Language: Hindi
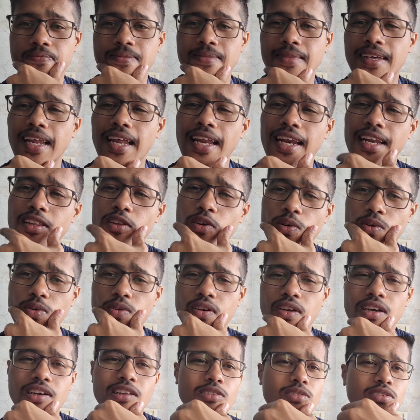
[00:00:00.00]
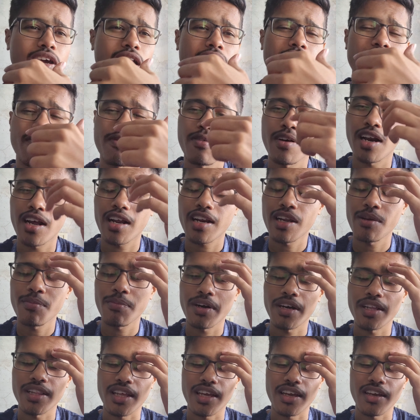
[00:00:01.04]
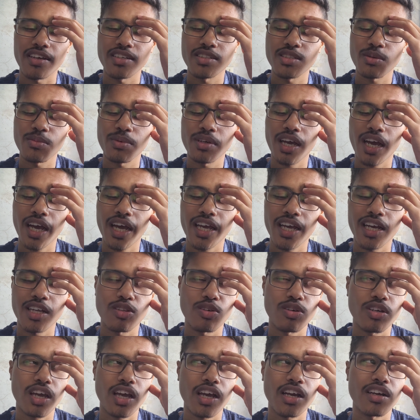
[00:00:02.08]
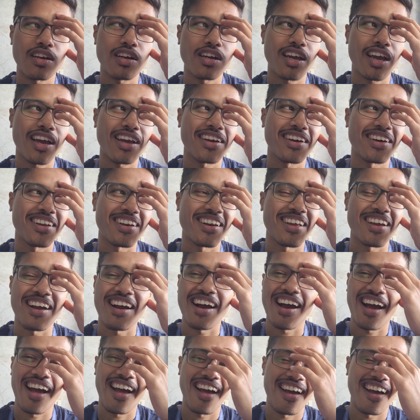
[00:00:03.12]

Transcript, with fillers: रहने तो नहीं तो क्या फर्क नहीं पड़ता है ऐसे भी आएगा तो क्या क्या ही कर लेगा